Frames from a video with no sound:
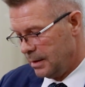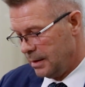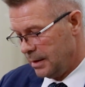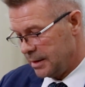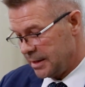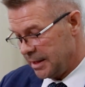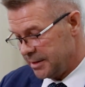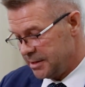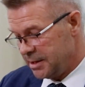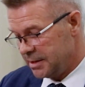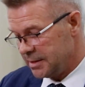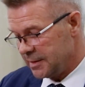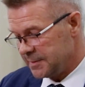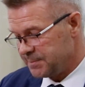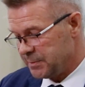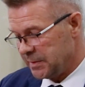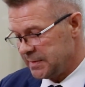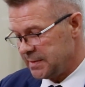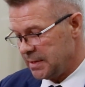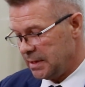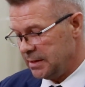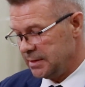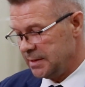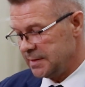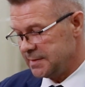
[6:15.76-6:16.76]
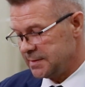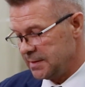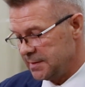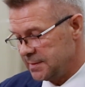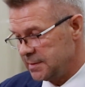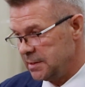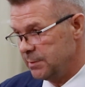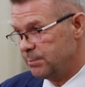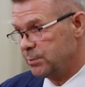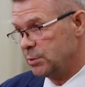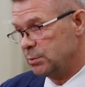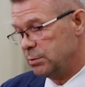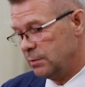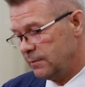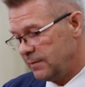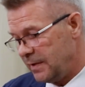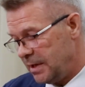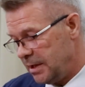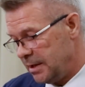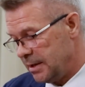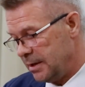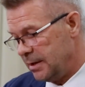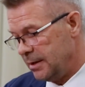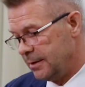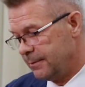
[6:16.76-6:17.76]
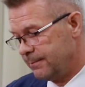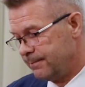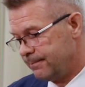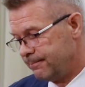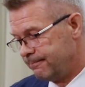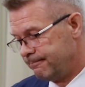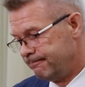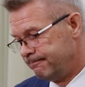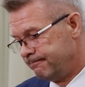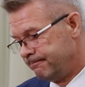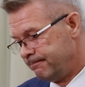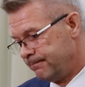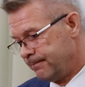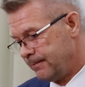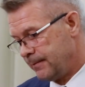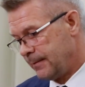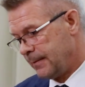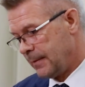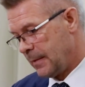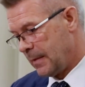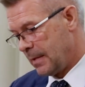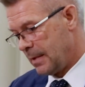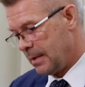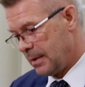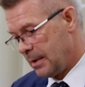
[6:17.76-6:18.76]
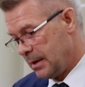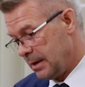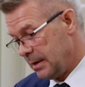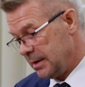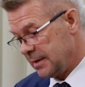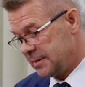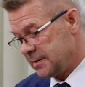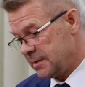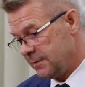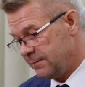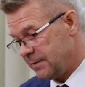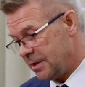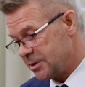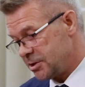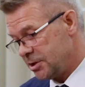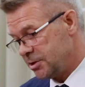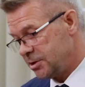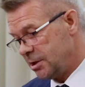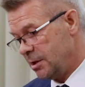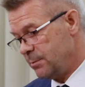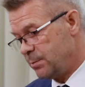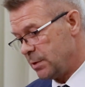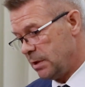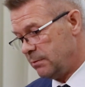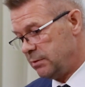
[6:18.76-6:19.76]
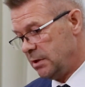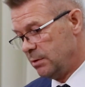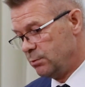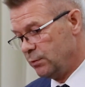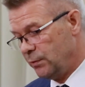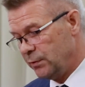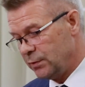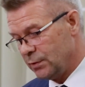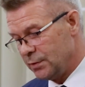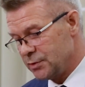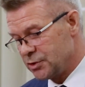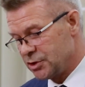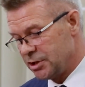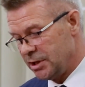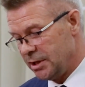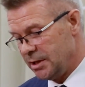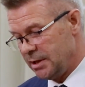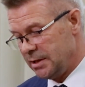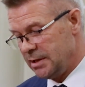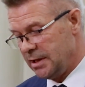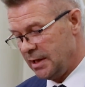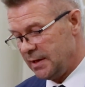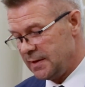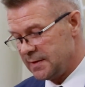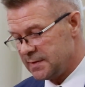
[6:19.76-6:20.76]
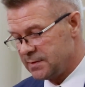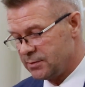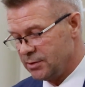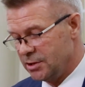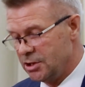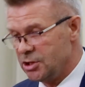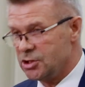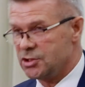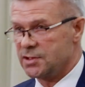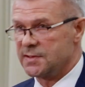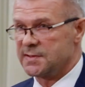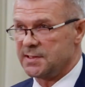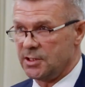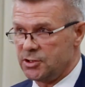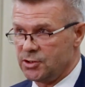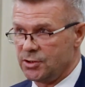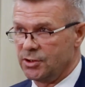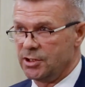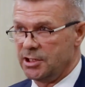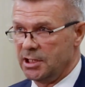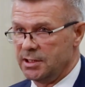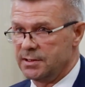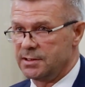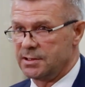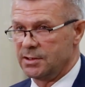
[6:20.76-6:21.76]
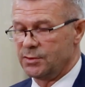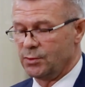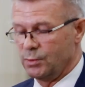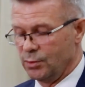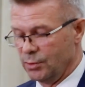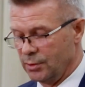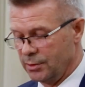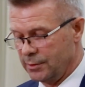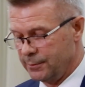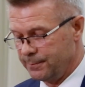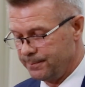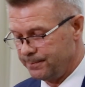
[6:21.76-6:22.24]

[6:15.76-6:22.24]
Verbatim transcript: Radni na specjalnej sesji próbowali lekceważyć ten problem, mówiąc, że nie jest to jeszcze zaciągnięty dług.